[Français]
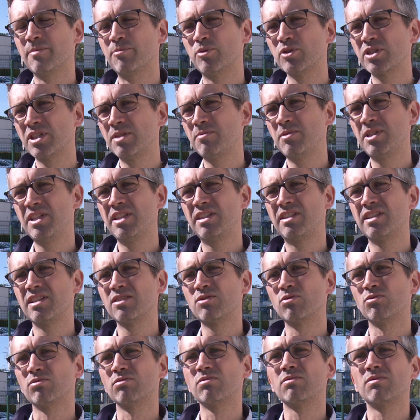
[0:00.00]
les possibilités
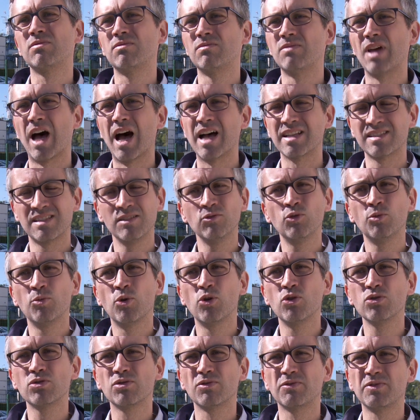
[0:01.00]
sont assez
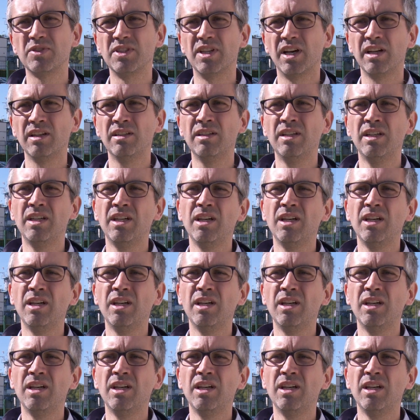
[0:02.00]
nombreuses au final,